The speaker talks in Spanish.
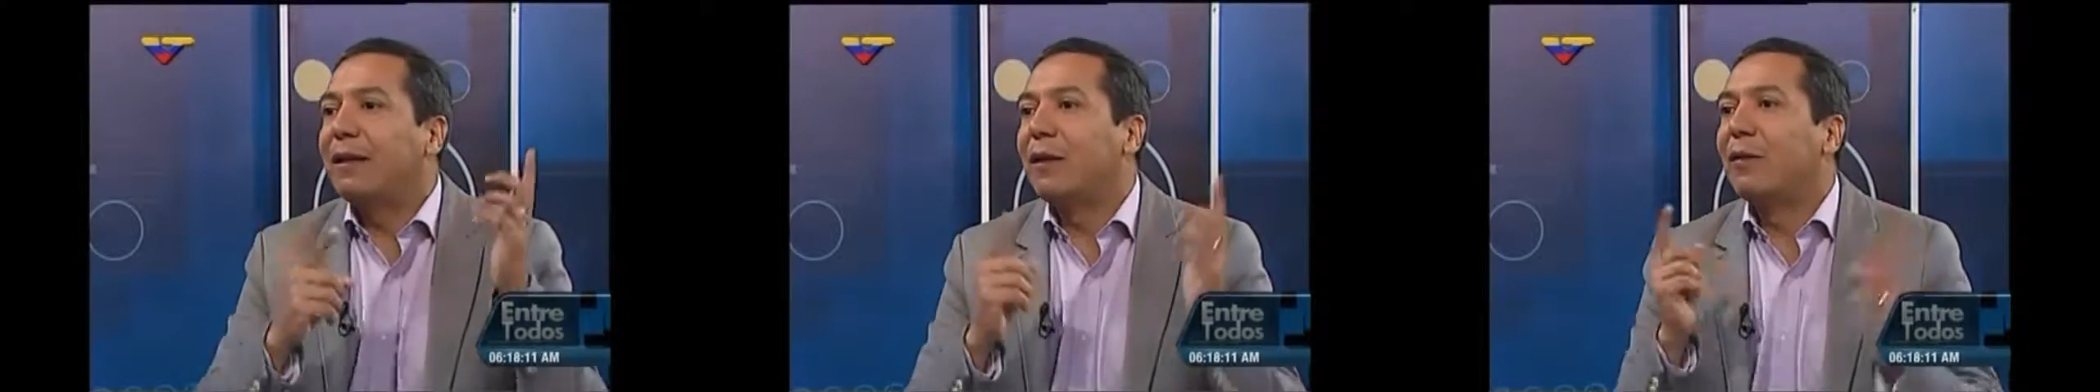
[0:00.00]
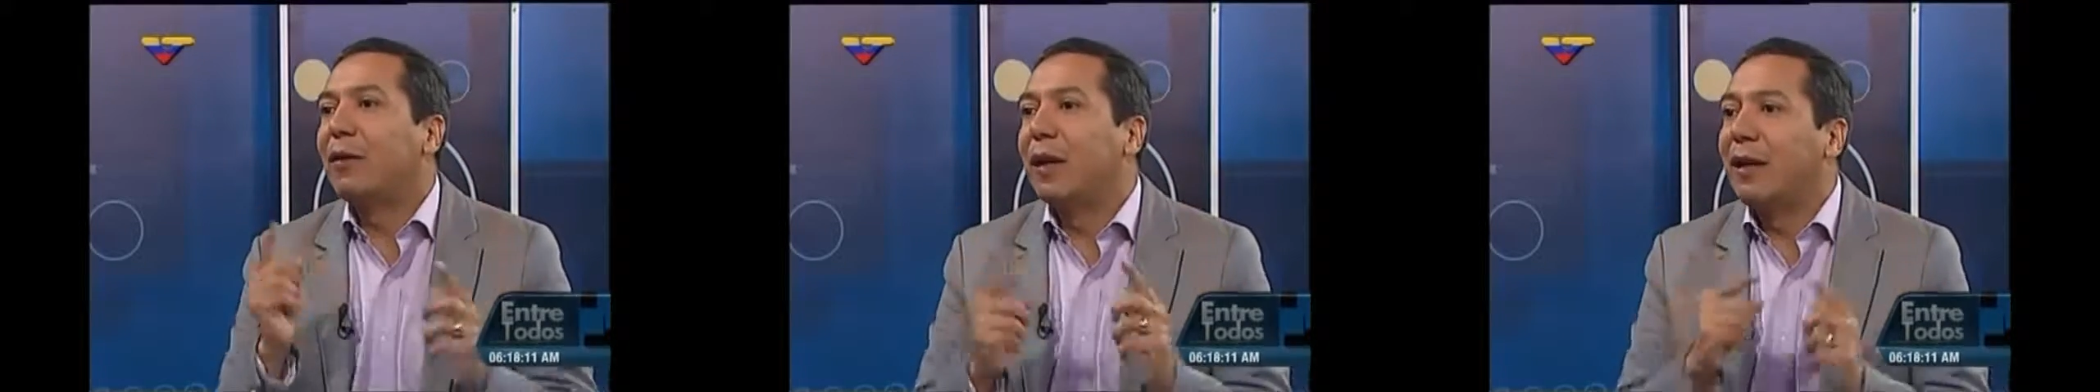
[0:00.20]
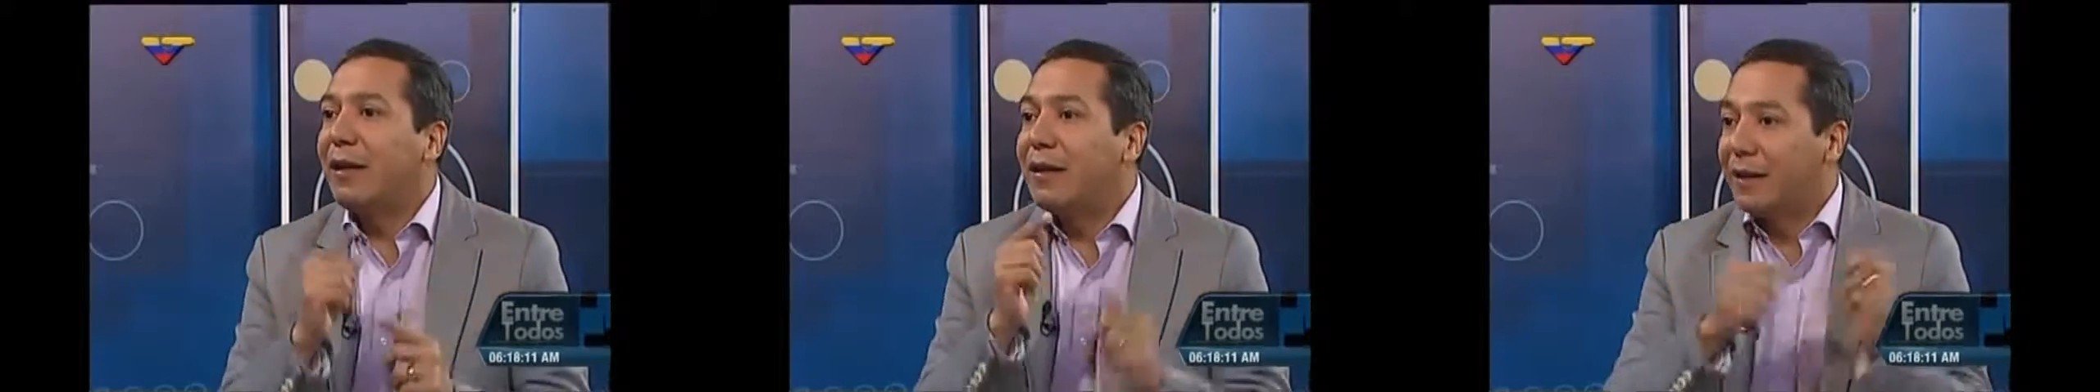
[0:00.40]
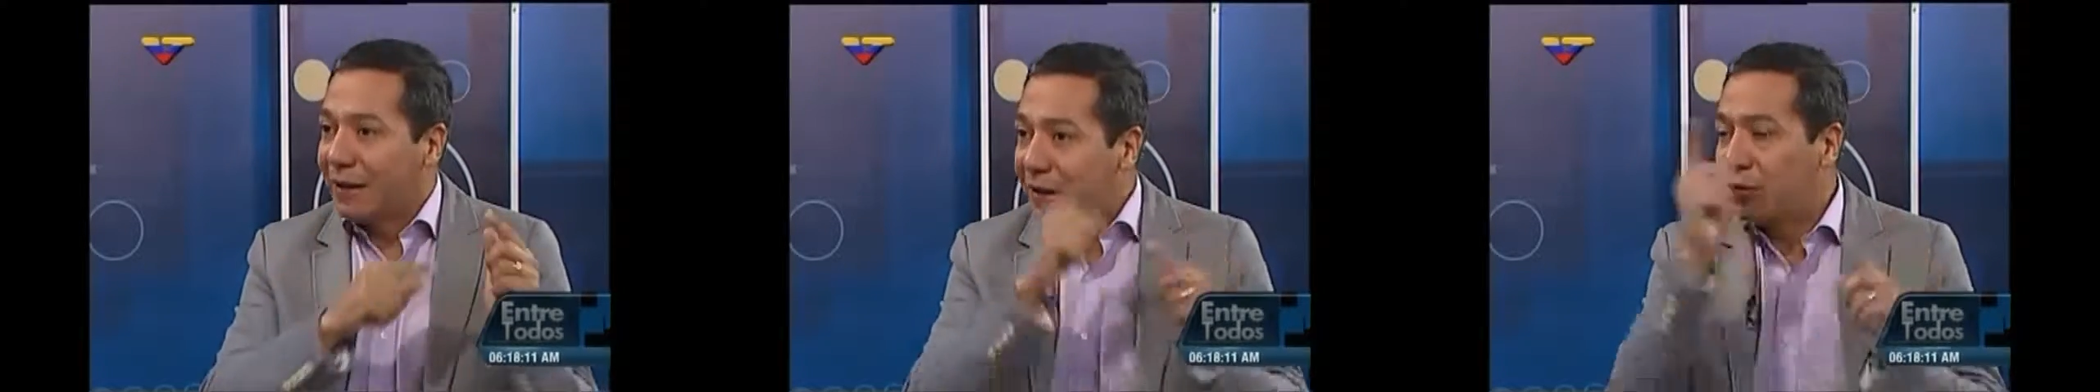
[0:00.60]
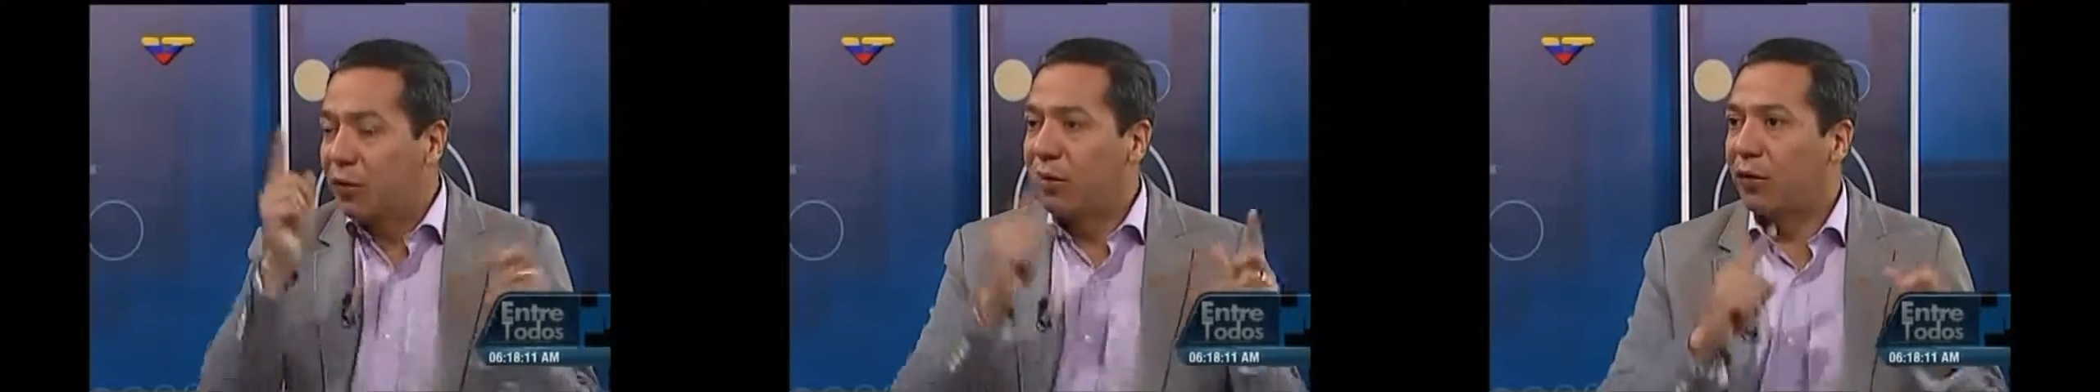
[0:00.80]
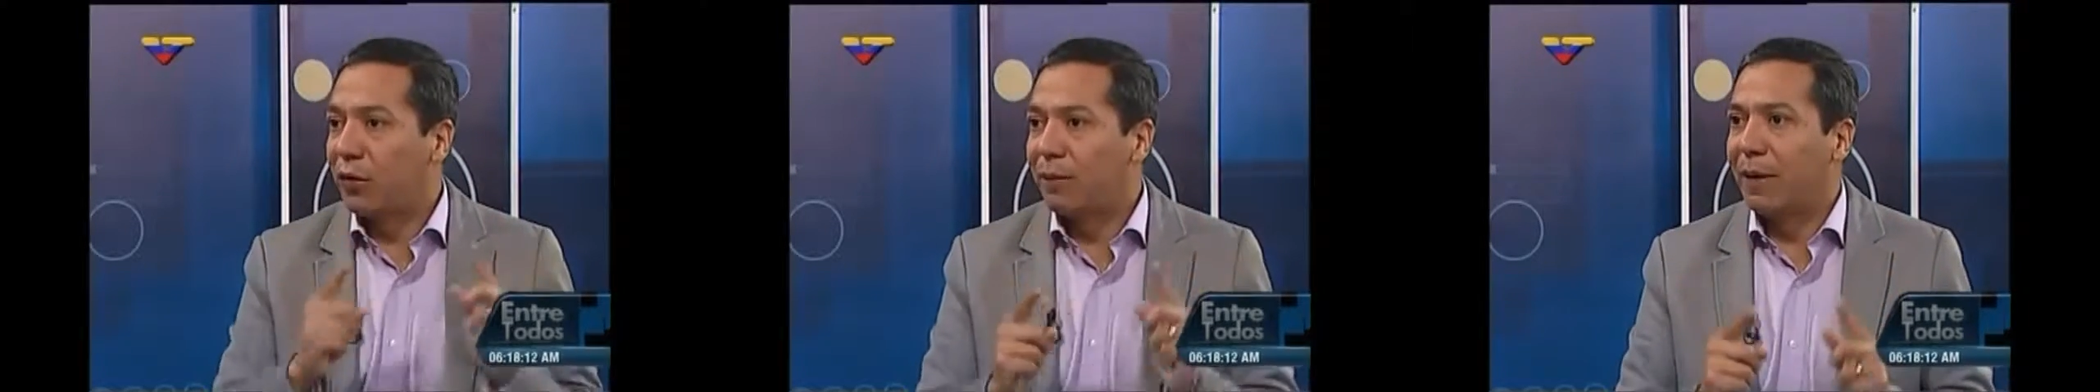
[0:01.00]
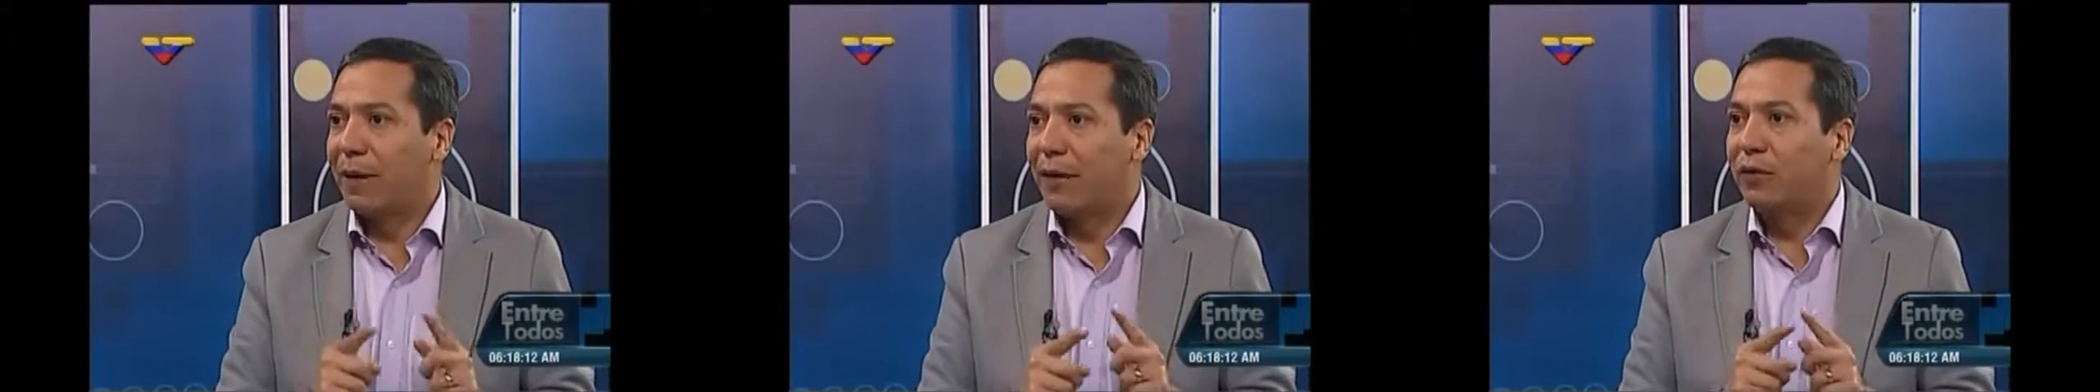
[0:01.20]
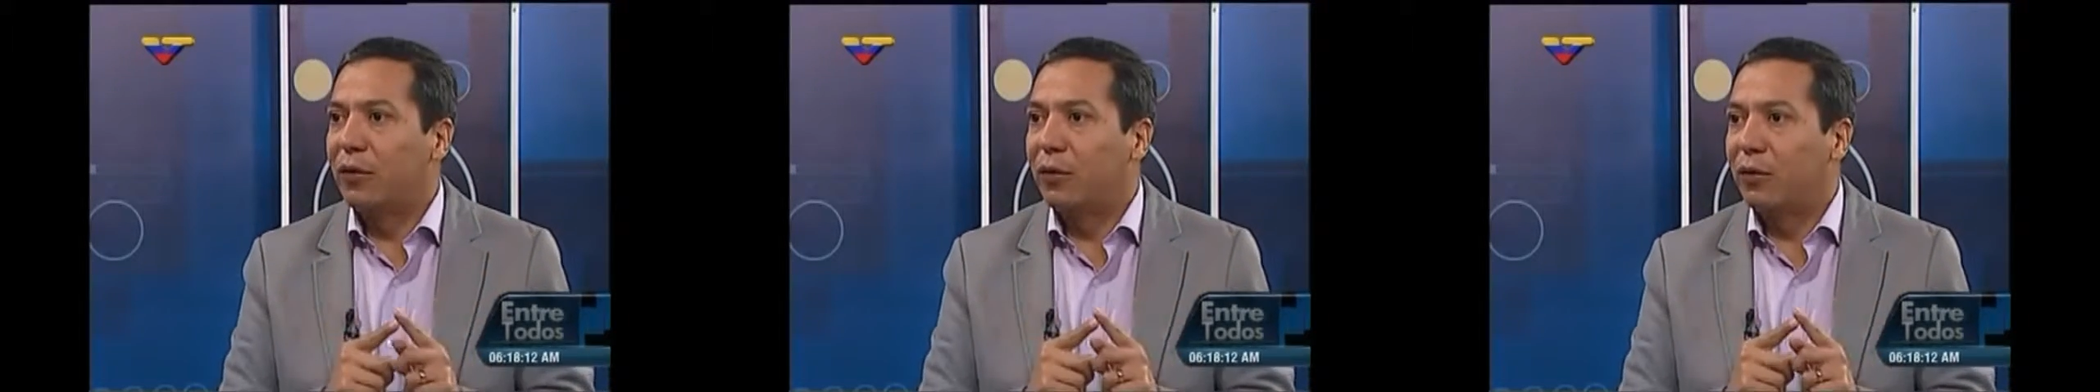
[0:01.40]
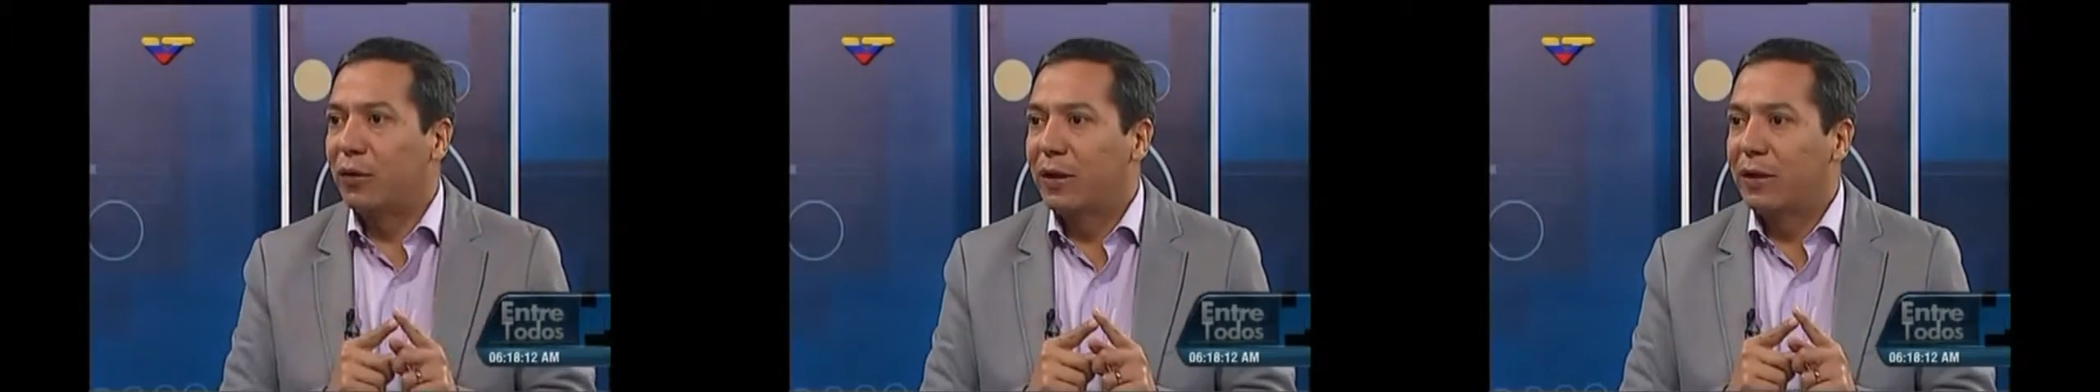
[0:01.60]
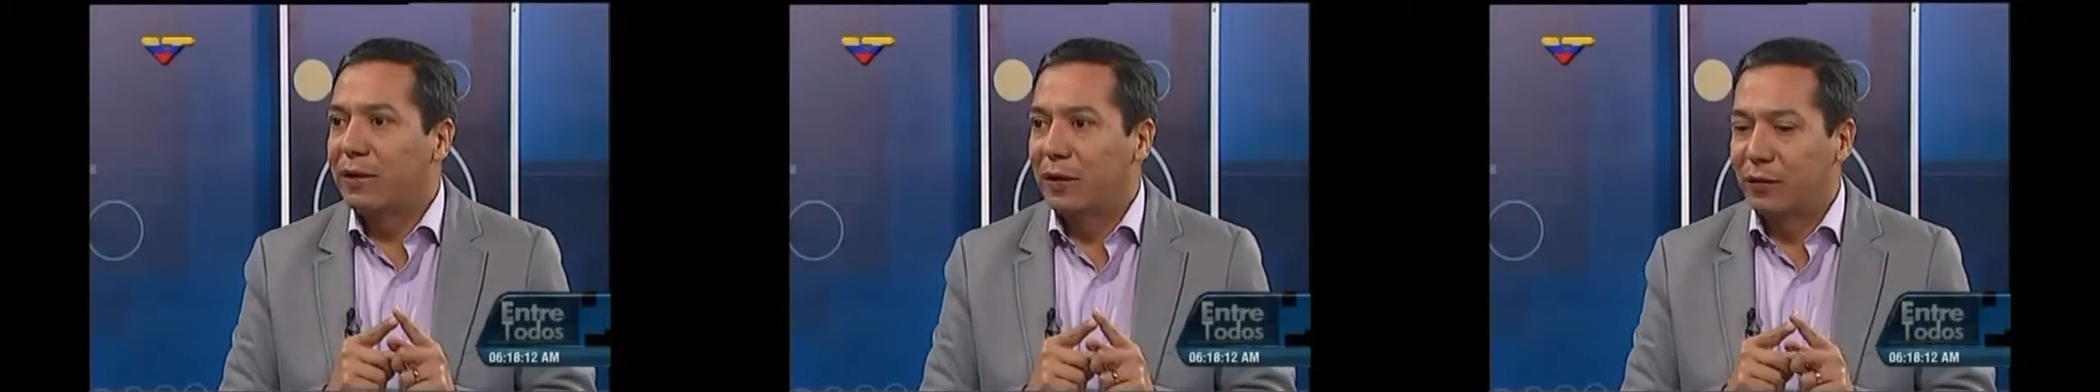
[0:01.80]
tribunales distintos dentro del Palacio de Justicia.